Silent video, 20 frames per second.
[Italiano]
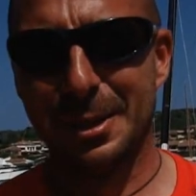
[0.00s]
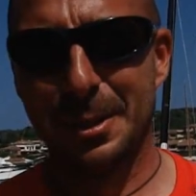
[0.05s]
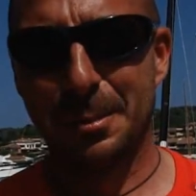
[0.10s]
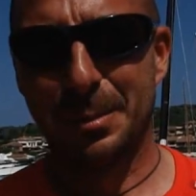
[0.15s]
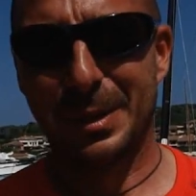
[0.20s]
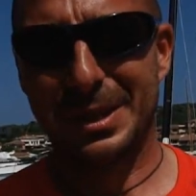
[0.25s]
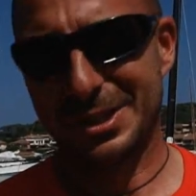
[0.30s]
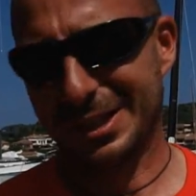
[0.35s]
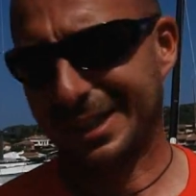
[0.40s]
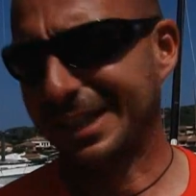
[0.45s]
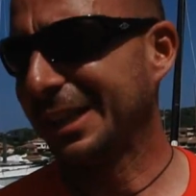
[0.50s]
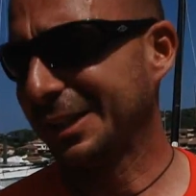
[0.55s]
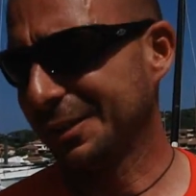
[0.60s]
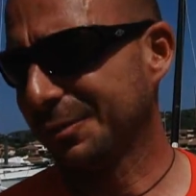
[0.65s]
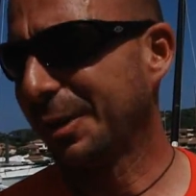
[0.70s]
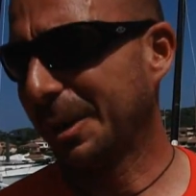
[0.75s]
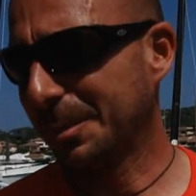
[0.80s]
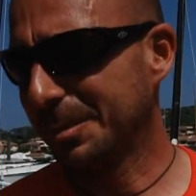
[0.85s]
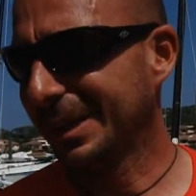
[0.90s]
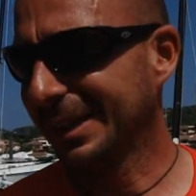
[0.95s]
per cercare di
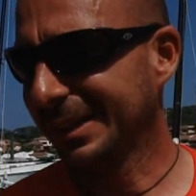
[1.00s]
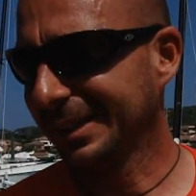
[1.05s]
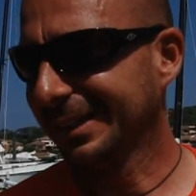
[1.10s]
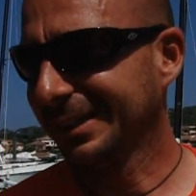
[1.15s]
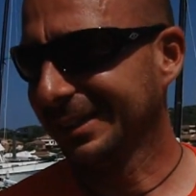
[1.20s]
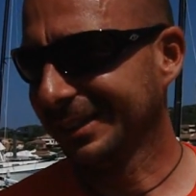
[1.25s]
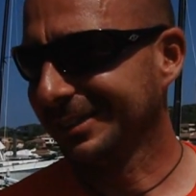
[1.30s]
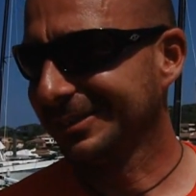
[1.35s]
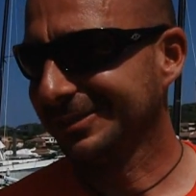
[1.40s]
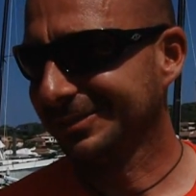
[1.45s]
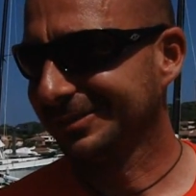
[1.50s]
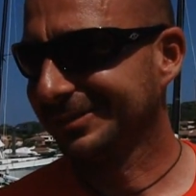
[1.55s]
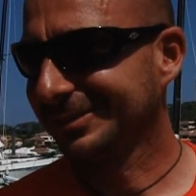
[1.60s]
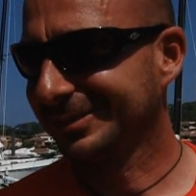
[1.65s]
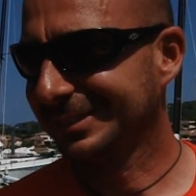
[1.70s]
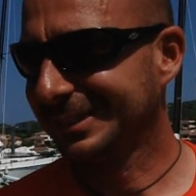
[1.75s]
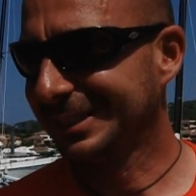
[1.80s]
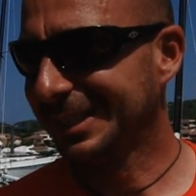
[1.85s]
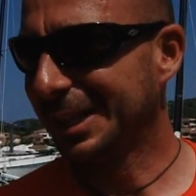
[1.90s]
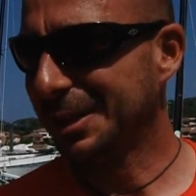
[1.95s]
far bene
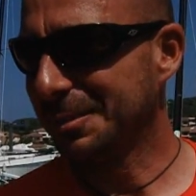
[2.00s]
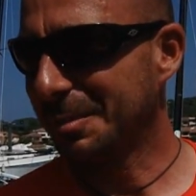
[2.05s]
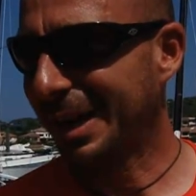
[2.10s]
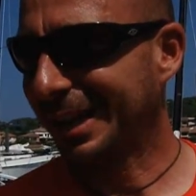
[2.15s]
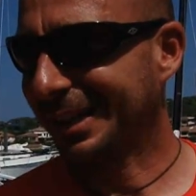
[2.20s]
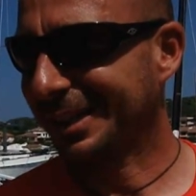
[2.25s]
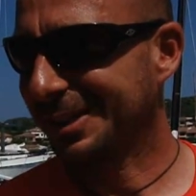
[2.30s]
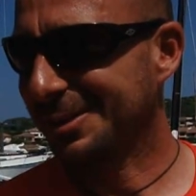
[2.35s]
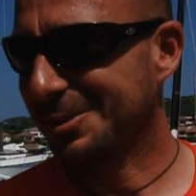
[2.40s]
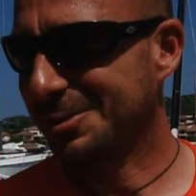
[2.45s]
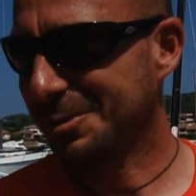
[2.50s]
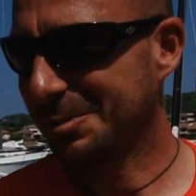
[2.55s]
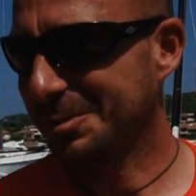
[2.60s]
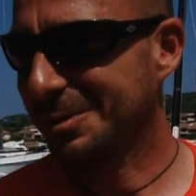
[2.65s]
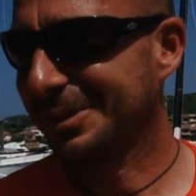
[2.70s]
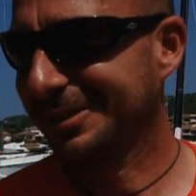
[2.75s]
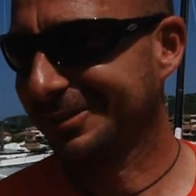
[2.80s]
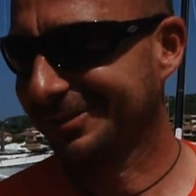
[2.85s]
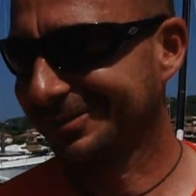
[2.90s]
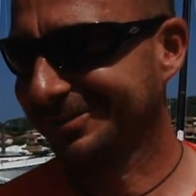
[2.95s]
in Danimarca. Insomma.